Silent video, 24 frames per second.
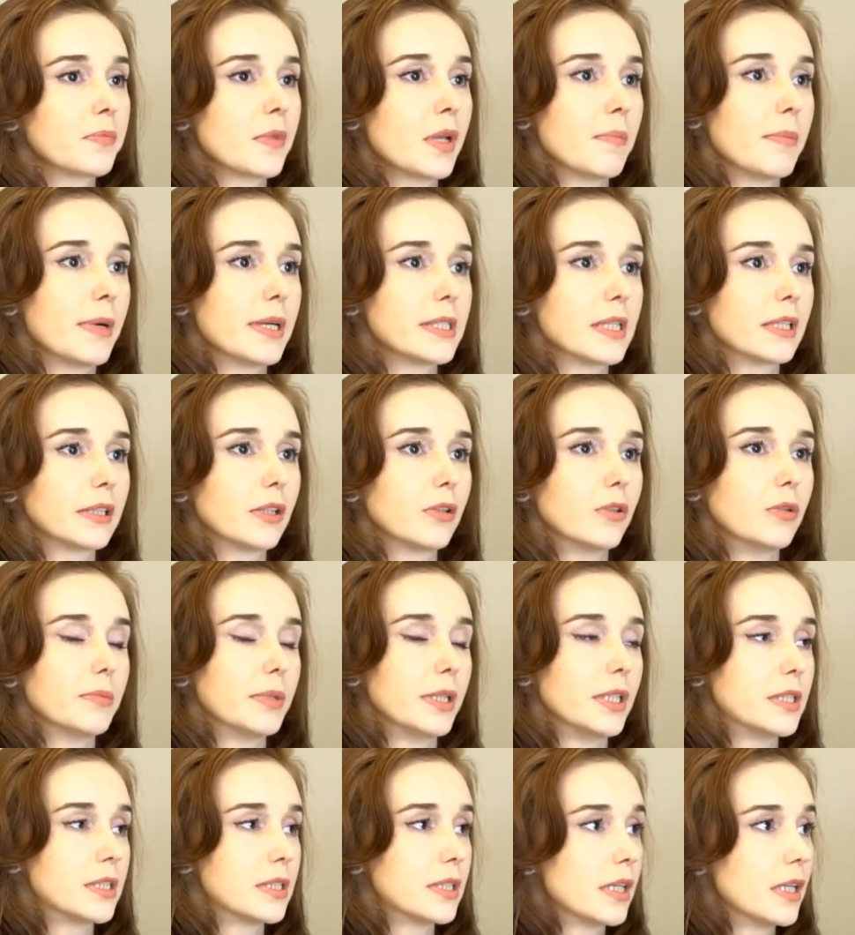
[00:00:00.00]
mas ela está num
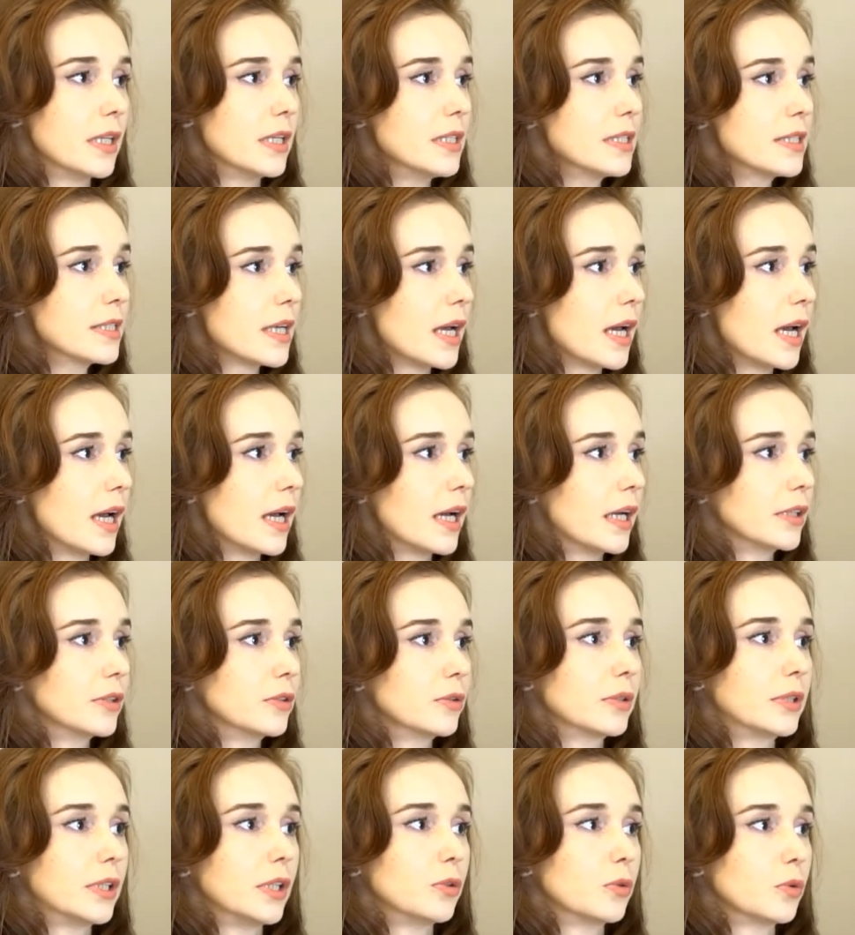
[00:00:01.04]
ambiente esterilizado,
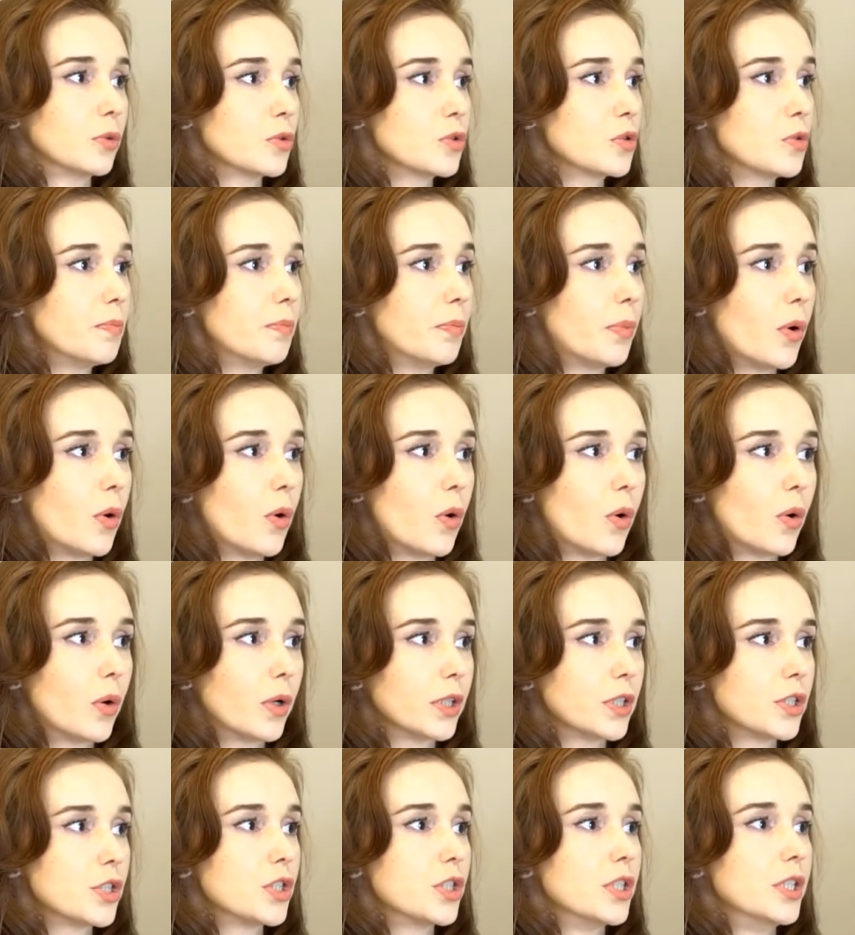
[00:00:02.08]
que tem todo o suporte,